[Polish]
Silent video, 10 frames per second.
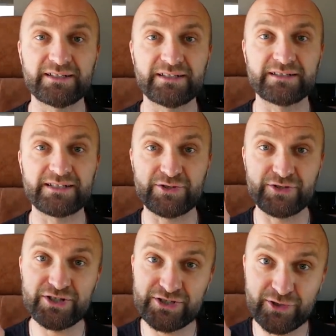e, za
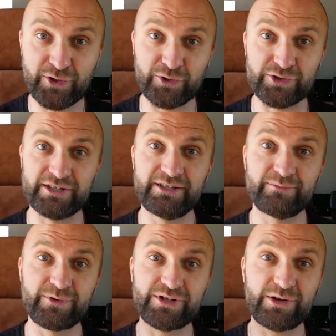30 groszy
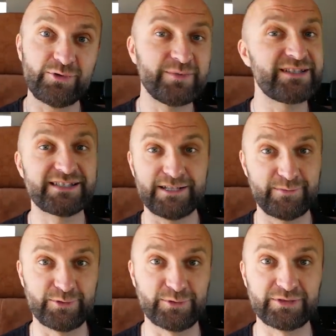można umyć
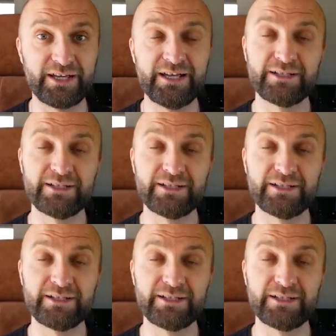samochód.